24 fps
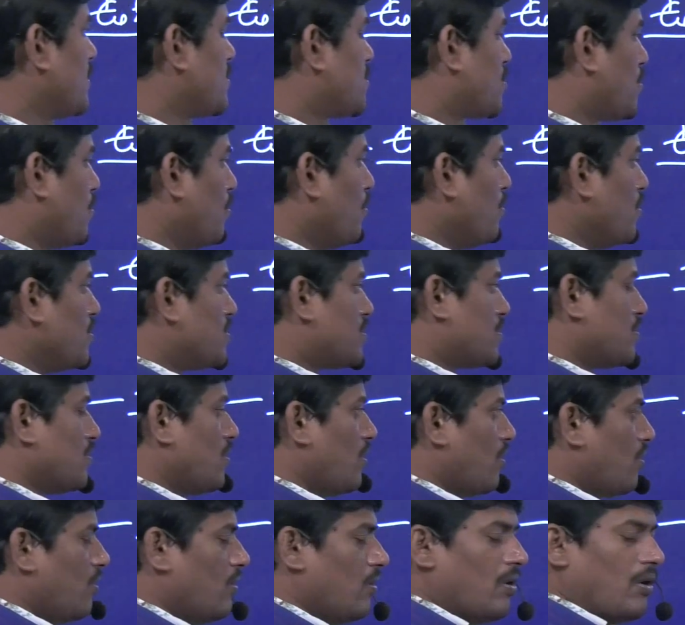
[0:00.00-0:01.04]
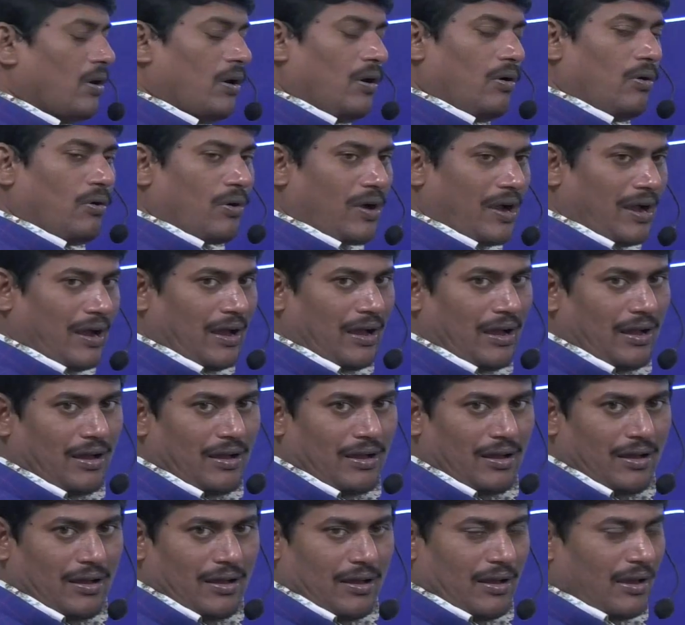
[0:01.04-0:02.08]
స్కూల్స్లో ఒక
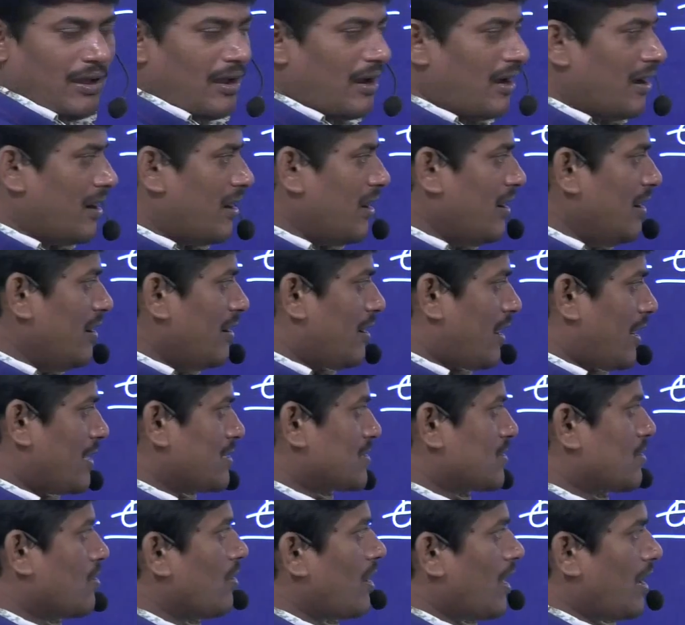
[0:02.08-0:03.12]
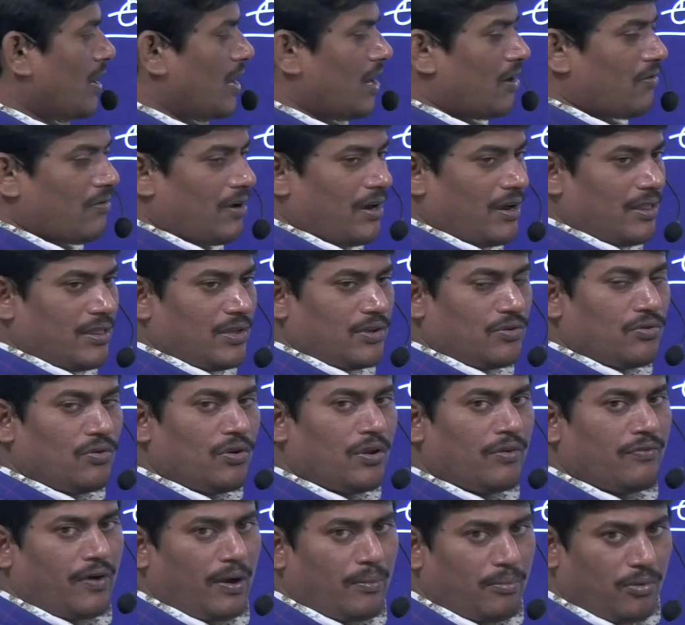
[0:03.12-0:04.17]
ఏంటి డ్రెస్ కోడ్ అనేటువంటిది
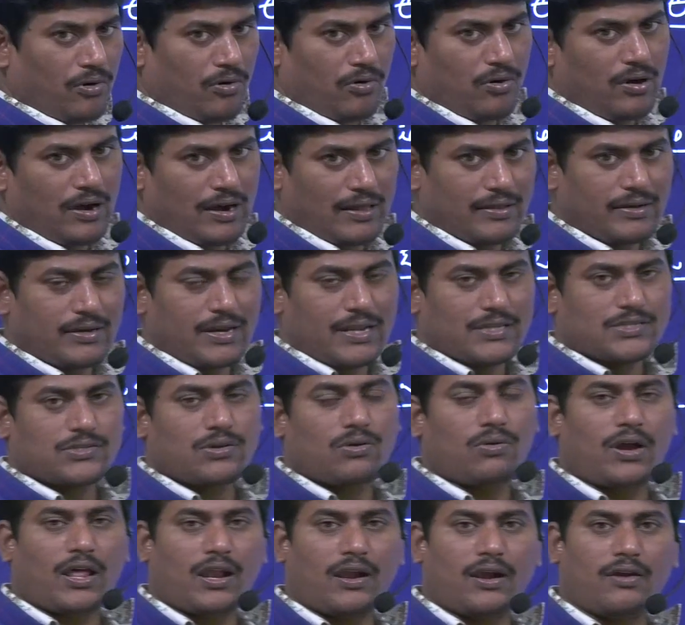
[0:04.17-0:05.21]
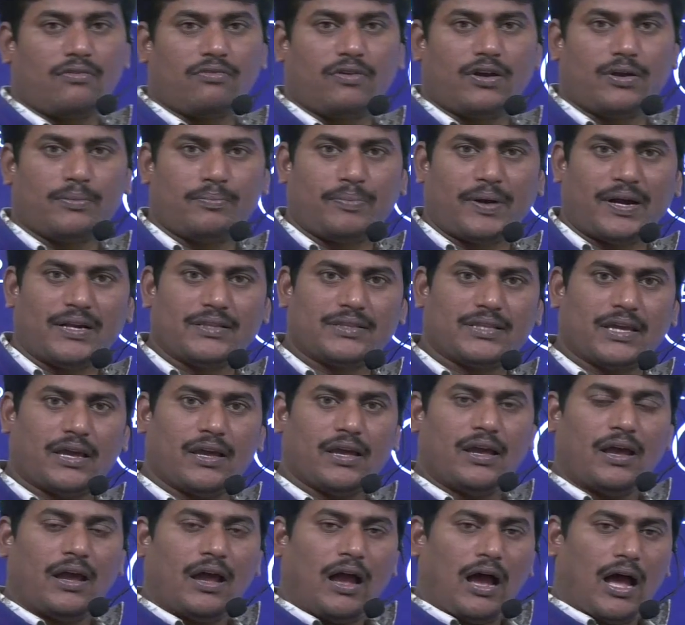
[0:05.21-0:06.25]
యూనిఫామ్ కోడ్ లేదు డ్రెస్ కోడ్ అనేటువంటి పెడితే
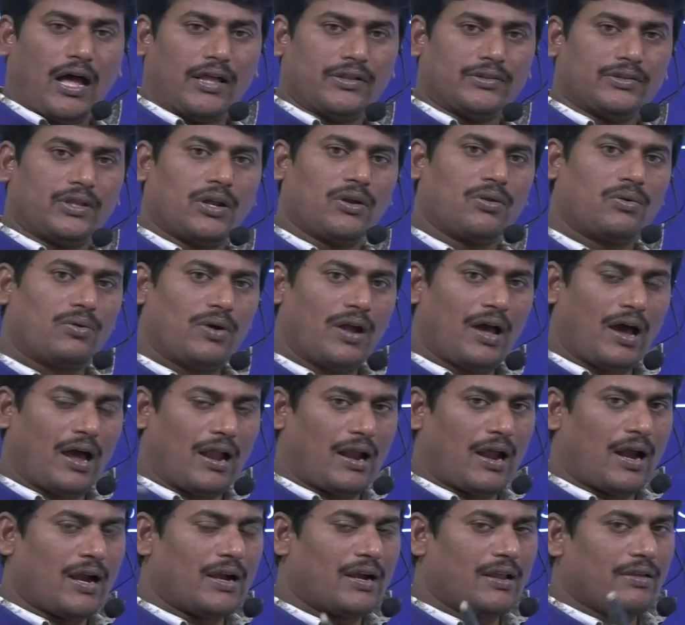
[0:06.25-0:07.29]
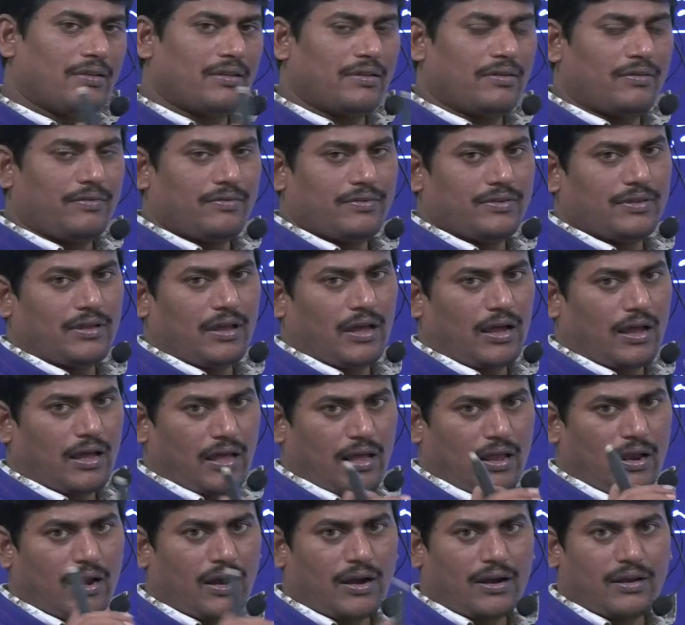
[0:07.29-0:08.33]
అందరు కూడా అలాంటి
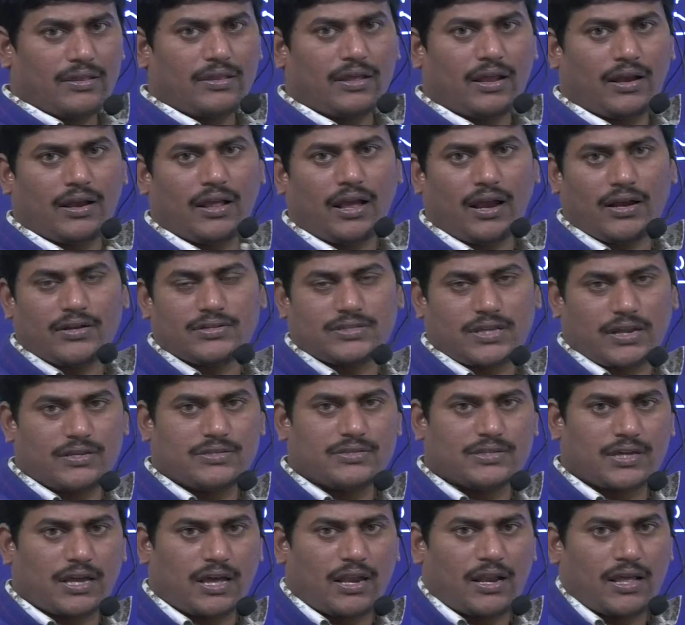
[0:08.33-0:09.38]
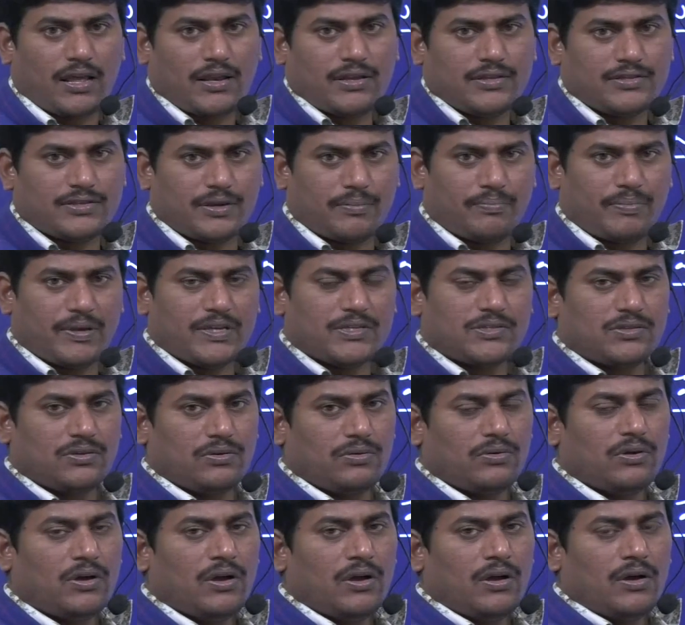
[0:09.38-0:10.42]
అలాంటి దాన్ని అనుసరించాలి అని చెప్పేస్తూ
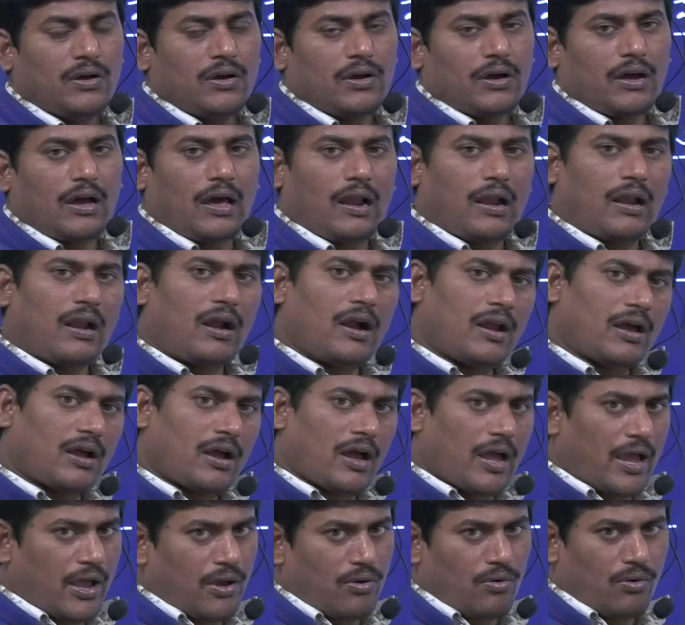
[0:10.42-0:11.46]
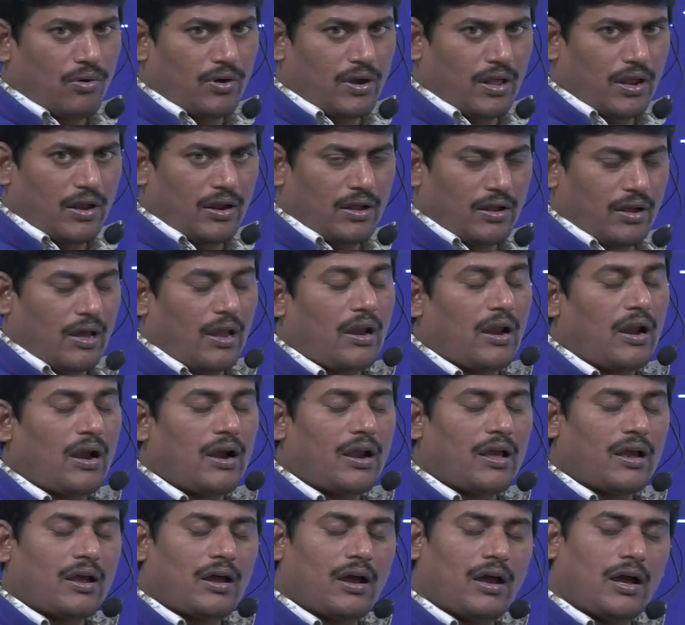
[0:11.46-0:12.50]
కర్ణాటక హైకోర్టు
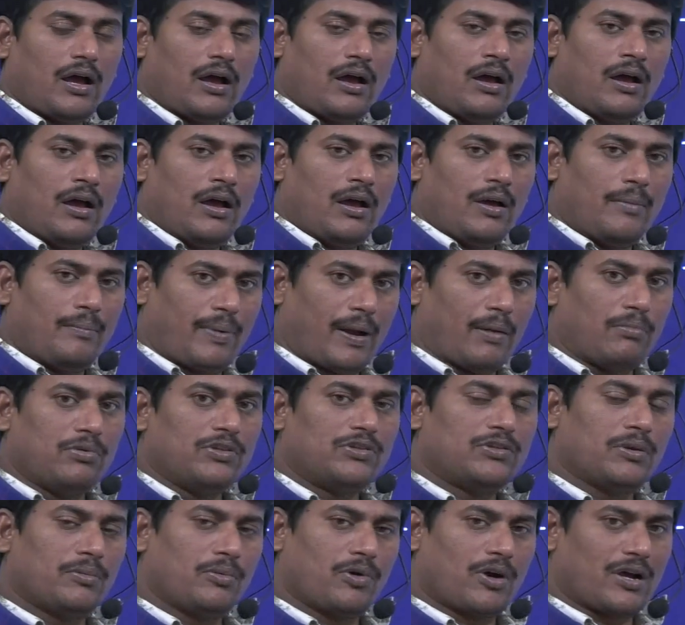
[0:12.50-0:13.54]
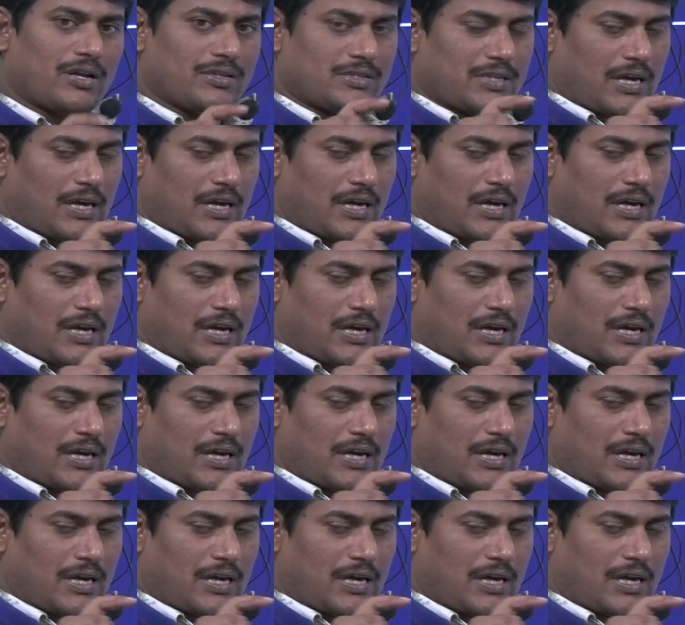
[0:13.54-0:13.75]
కర్ణాటక ప్రభుత్వం ఒక